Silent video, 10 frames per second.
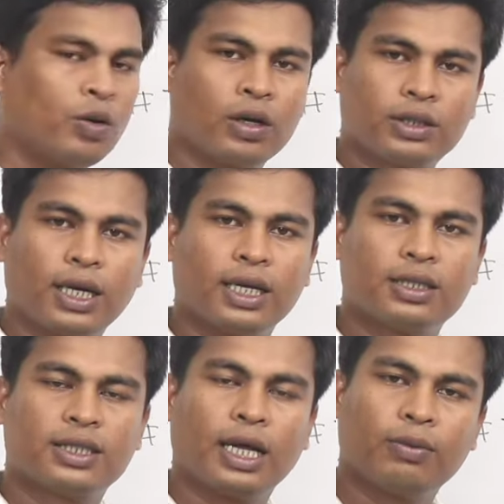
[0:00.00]
অর্থাৎ
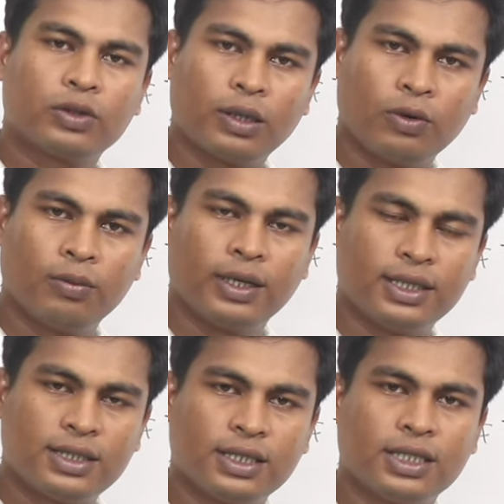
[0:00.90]
সালবুটামল
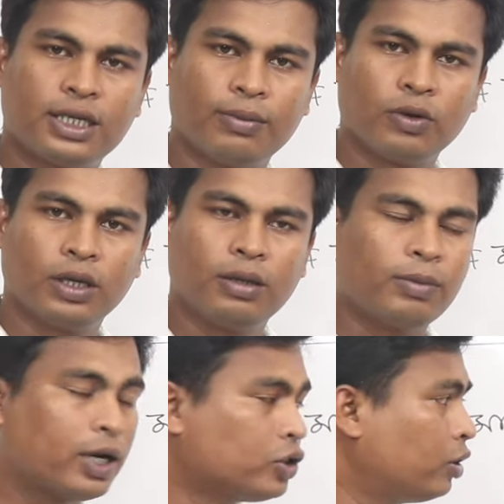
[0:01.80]
মেডিসিনটি সেবনে
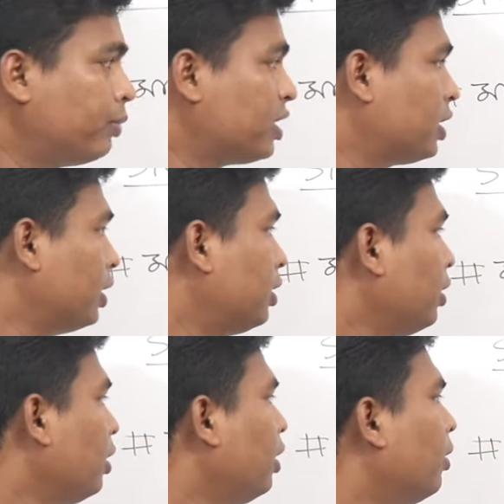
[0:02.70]
মাংসপেশির
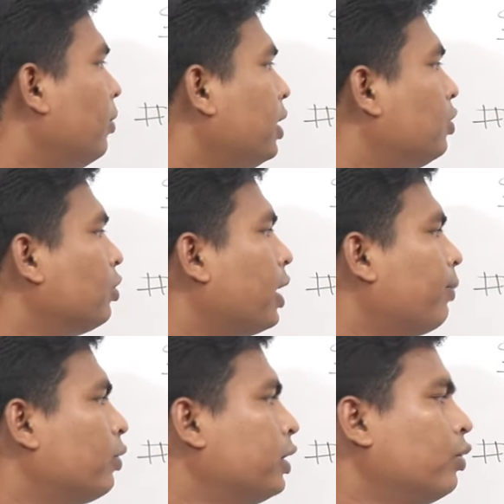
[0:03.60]
মৃদু
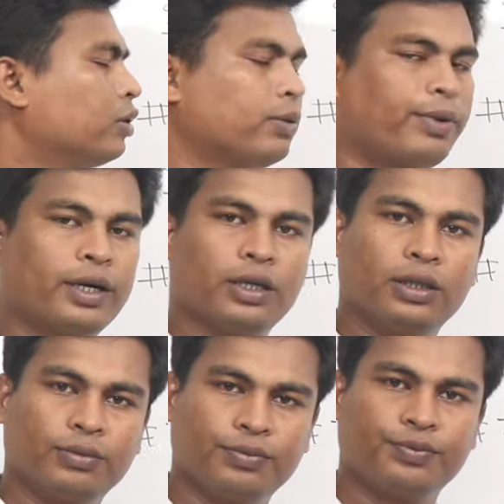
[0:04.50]
কাপনি হতে পারে
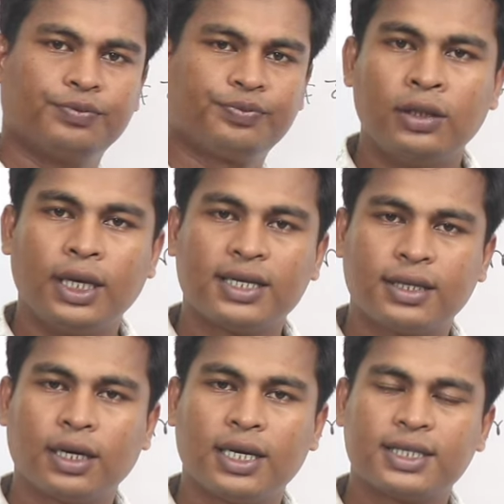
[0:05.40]

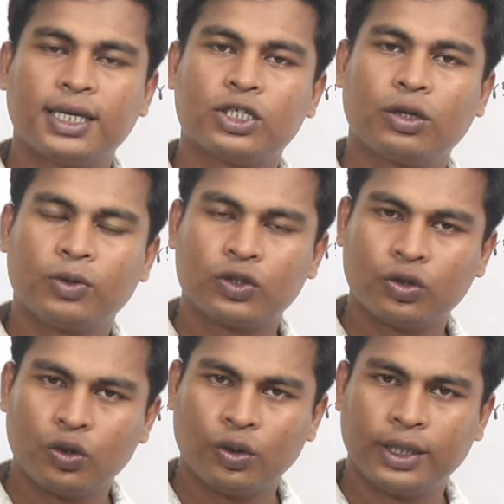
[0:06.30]
এছাড়া যে সমস্ত
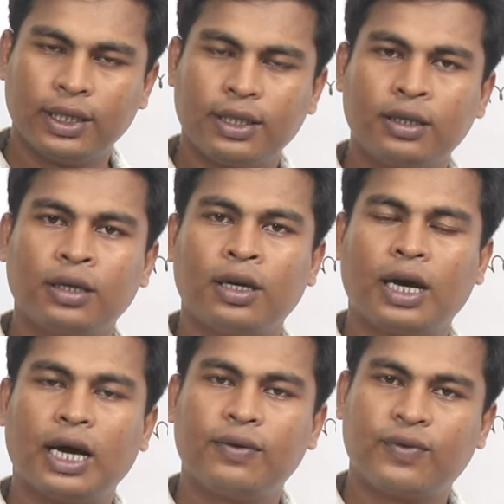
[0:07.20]
রোগীর
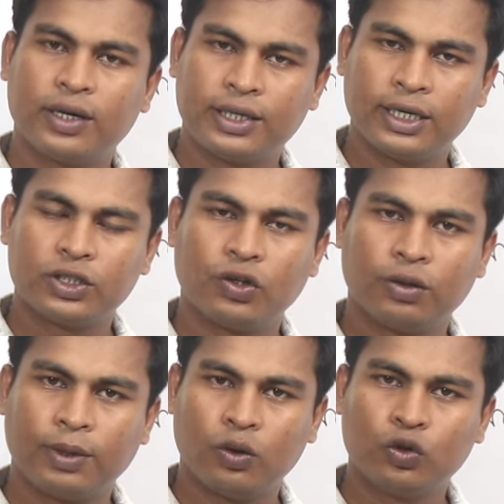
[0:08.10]
হাইপার টেনশন
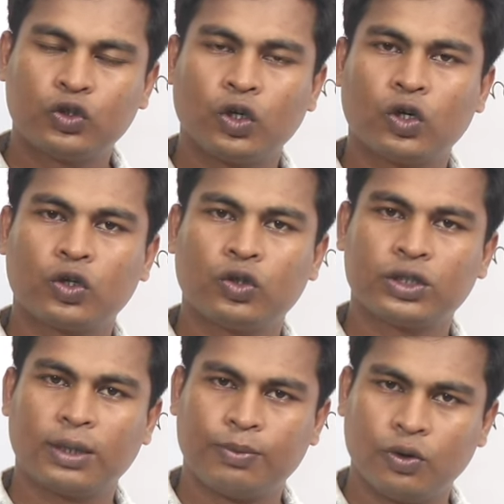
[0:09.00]
বা উচ্চ
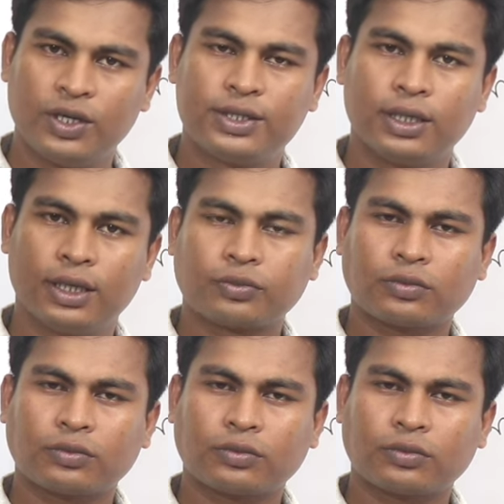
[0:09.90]
রক্তচাপ রয়েছে